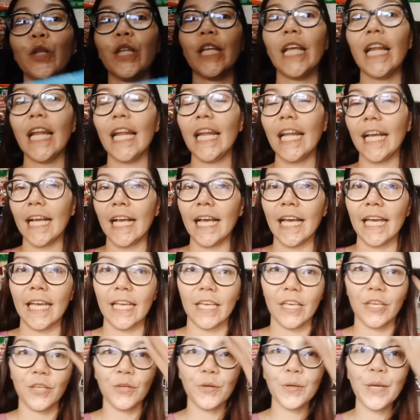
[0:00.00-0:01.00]
nilalagay
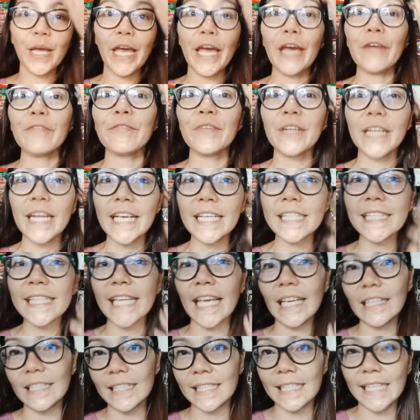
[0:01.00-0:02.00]
yung everyday
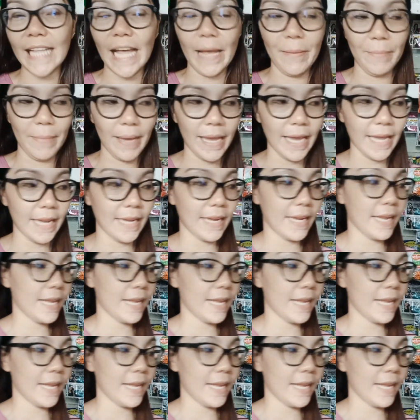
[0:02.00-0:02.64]
sales namin.